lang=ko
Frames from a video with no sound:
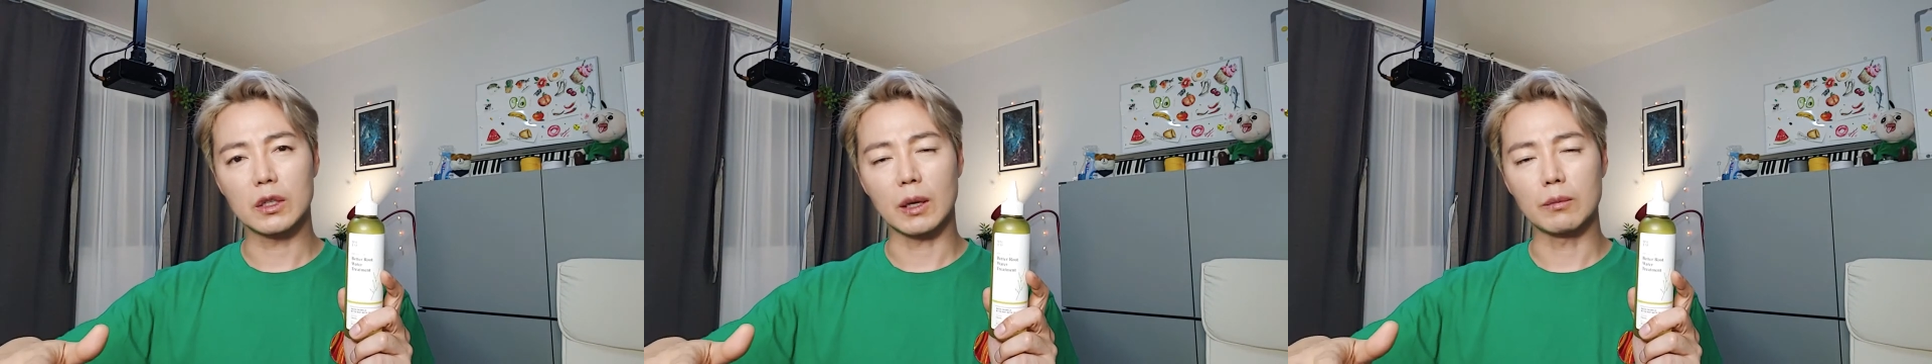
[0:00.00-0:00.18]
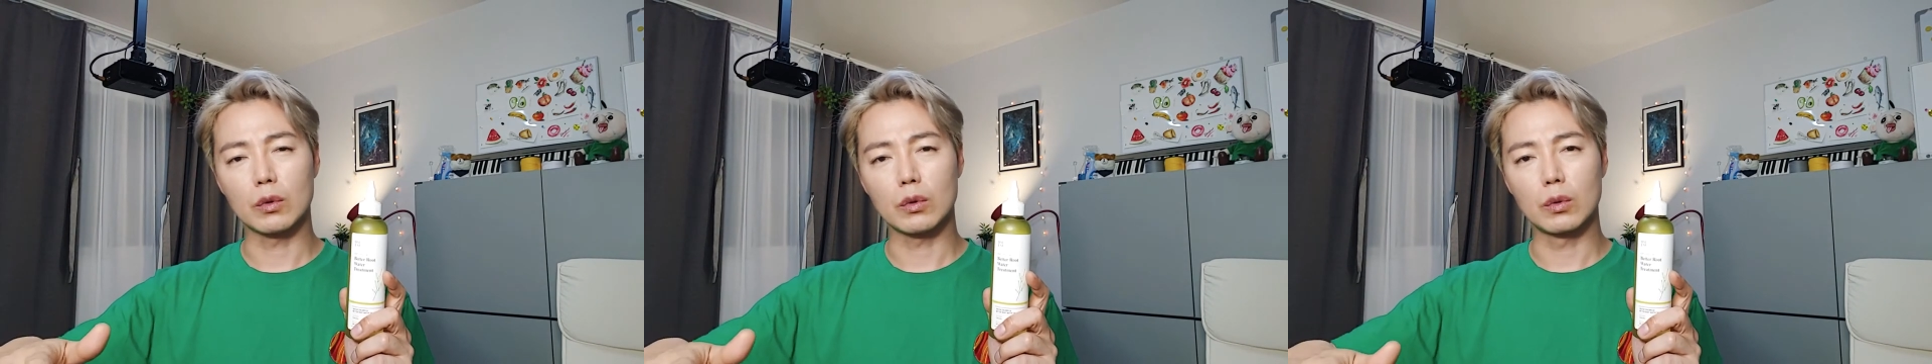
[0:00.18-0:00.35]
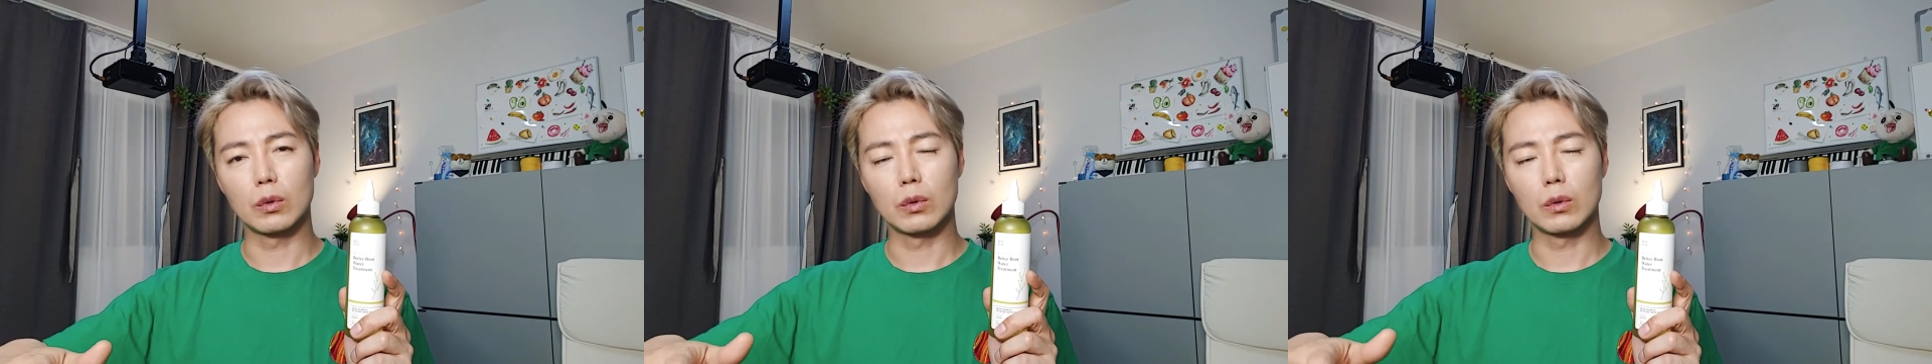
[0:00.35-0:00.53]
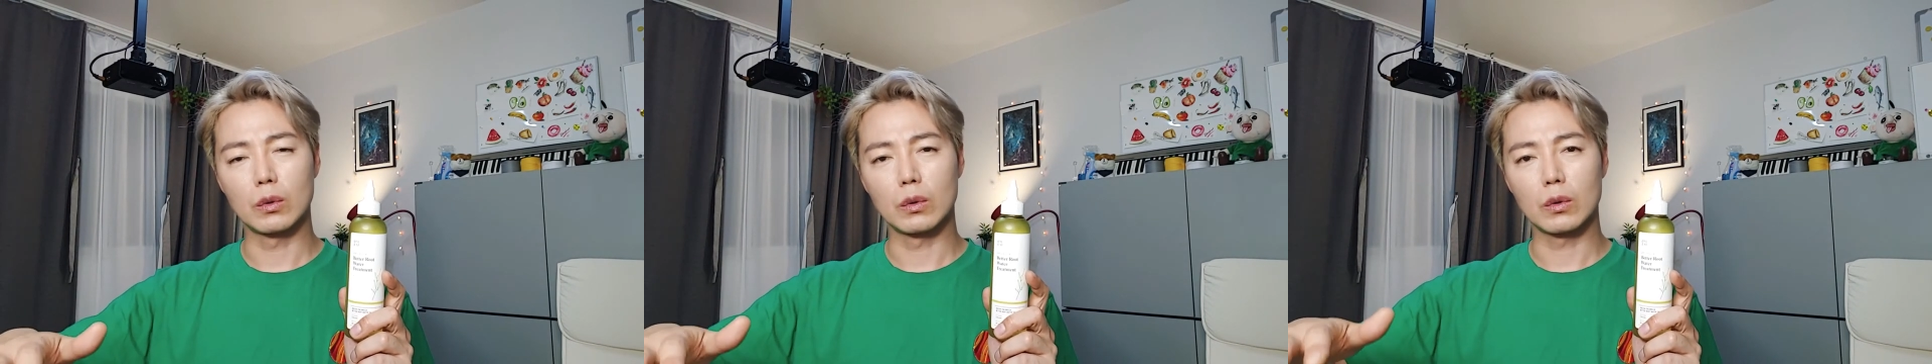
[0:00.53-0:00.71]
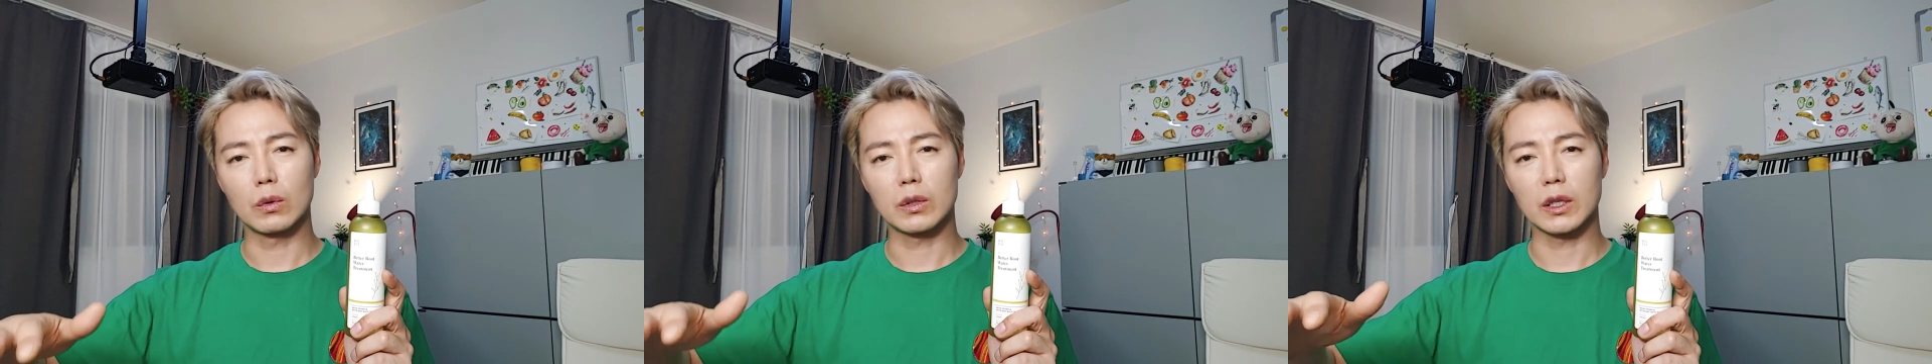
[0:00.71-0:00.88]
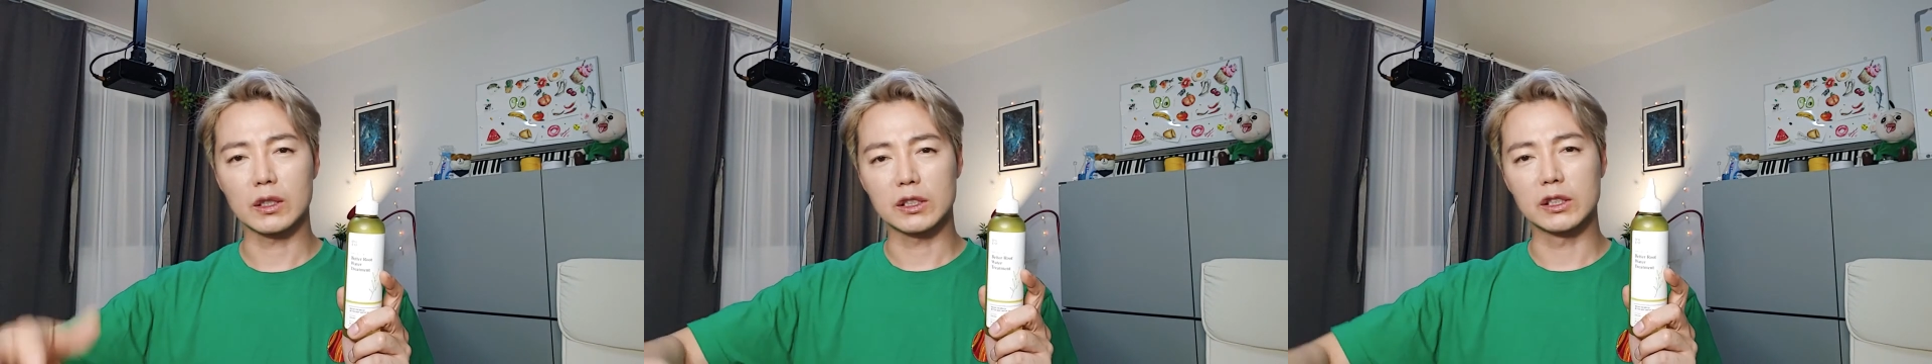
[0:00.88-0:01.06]

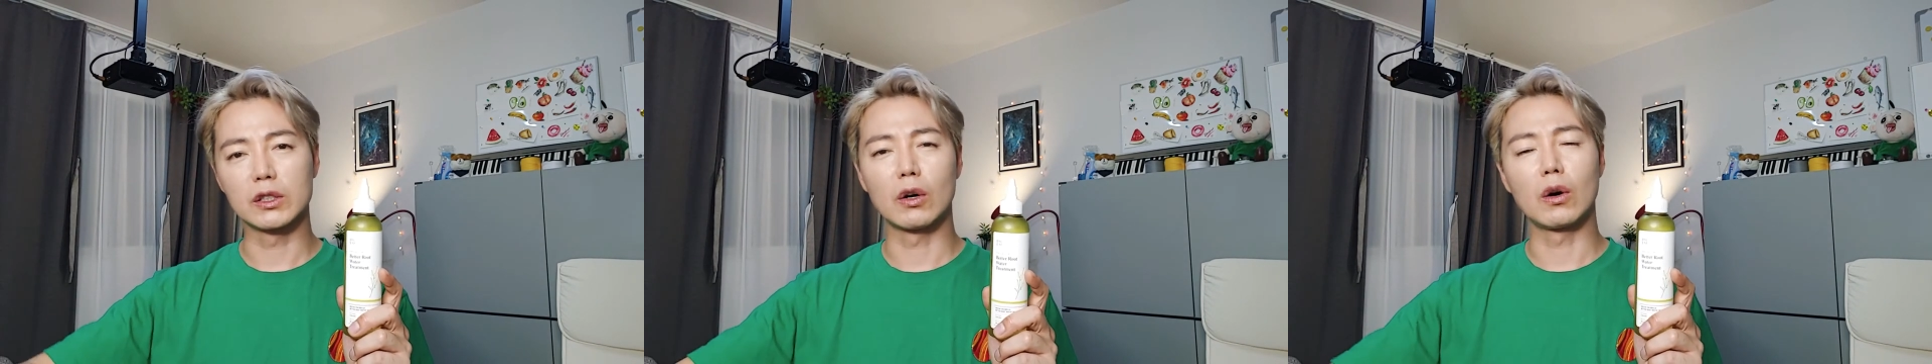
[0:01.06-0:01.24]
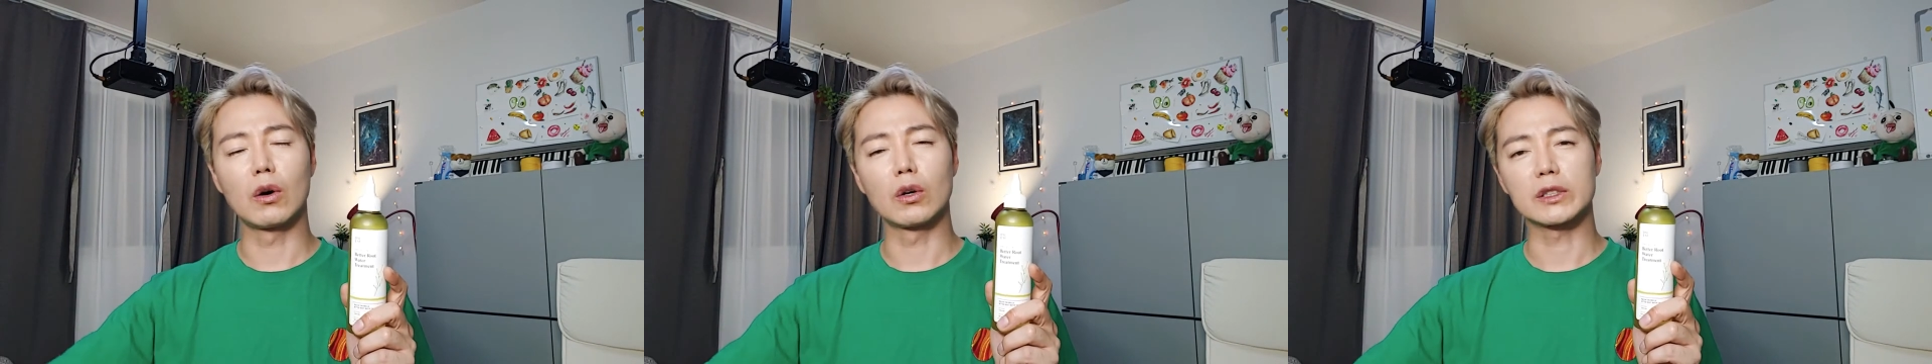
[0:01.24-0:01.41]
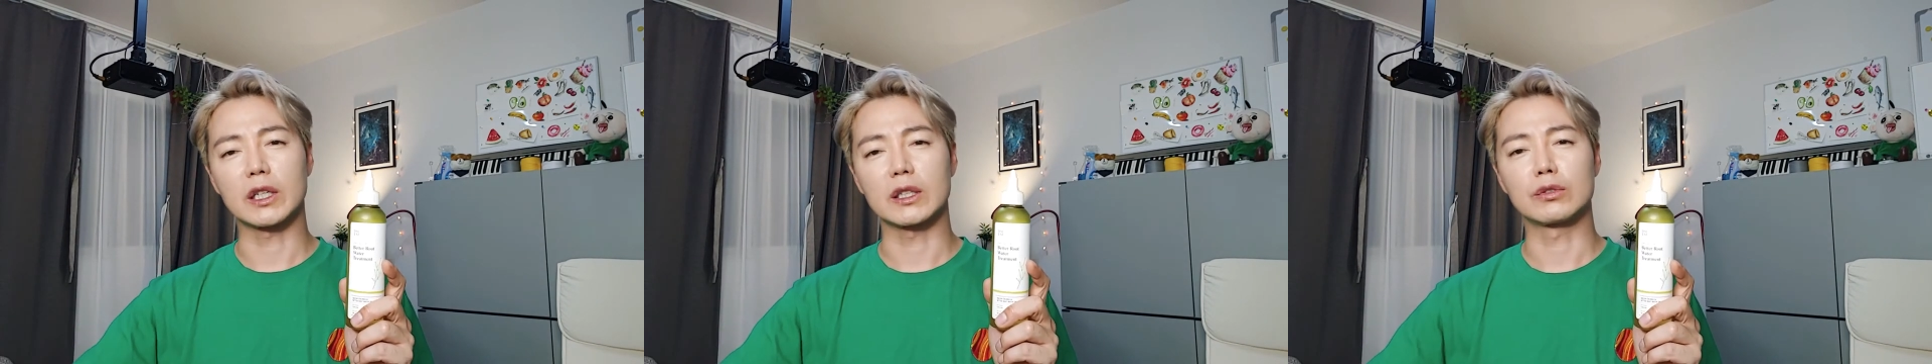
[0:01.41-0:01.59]
감고 그냥 그거